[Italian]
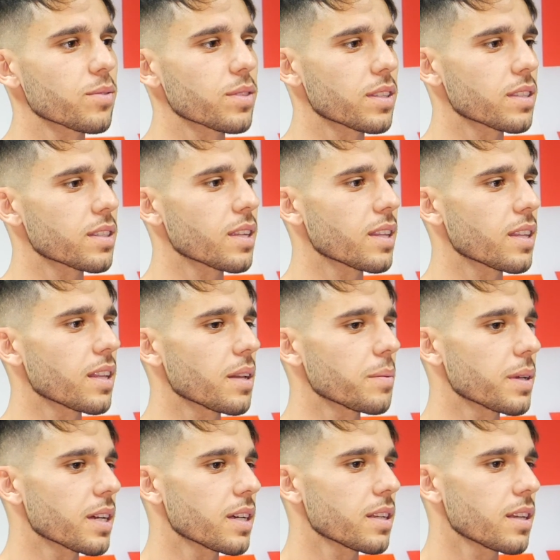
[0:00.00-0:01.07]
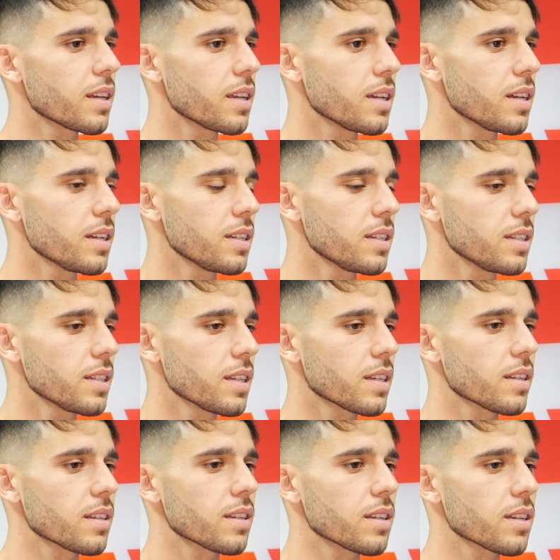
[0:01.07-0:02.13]
quest'estate della mia carriera
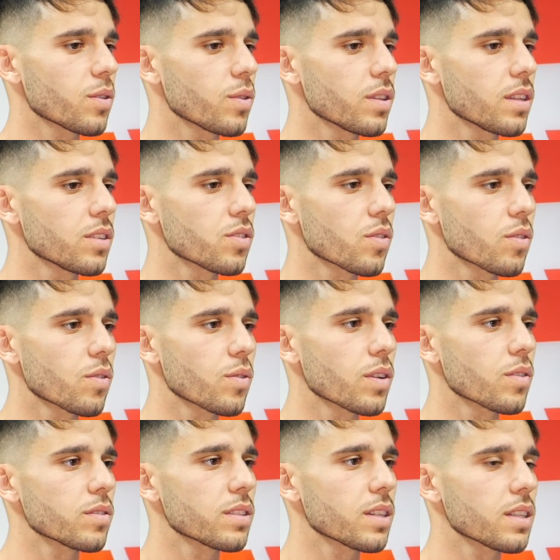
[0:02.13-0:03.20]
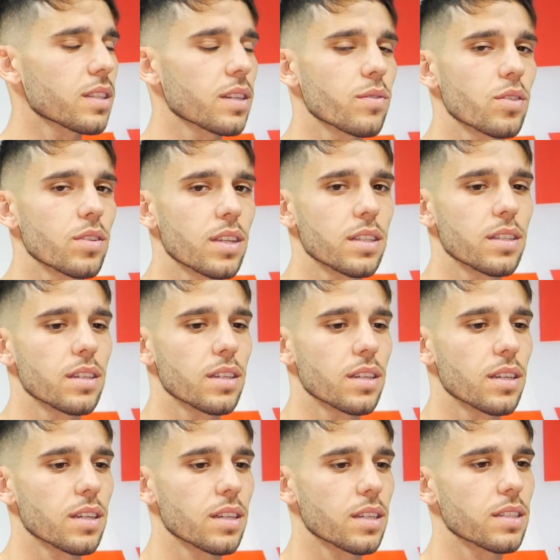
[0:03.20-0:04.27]
e quindi sono qui con tanta voglia
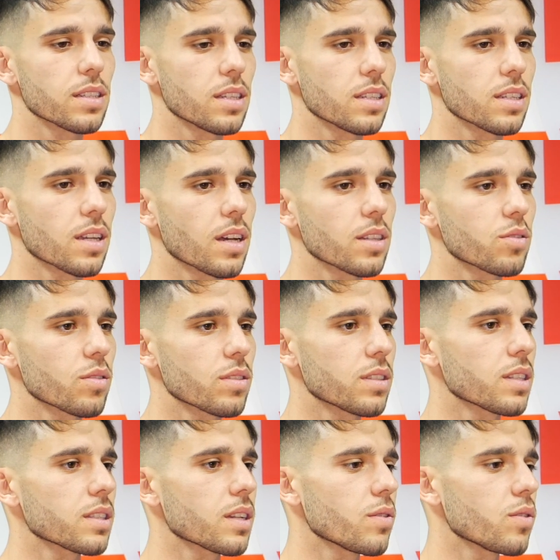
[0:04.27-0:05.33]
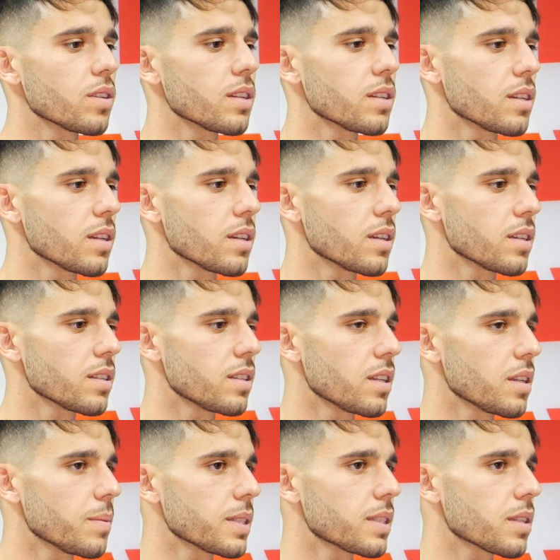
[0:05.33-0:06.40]
di, di riscatto e tanta voglia di, di,
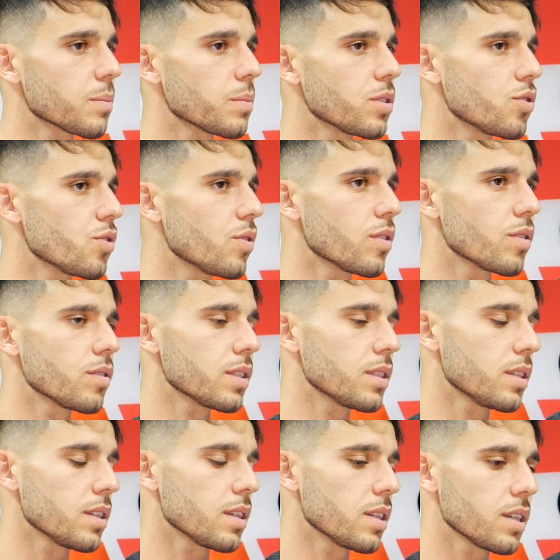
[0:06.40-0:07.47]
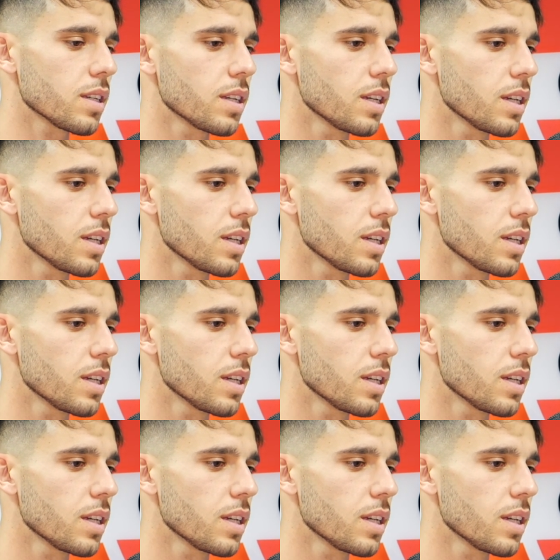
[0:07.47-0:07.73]
rimettermi in gioco e di,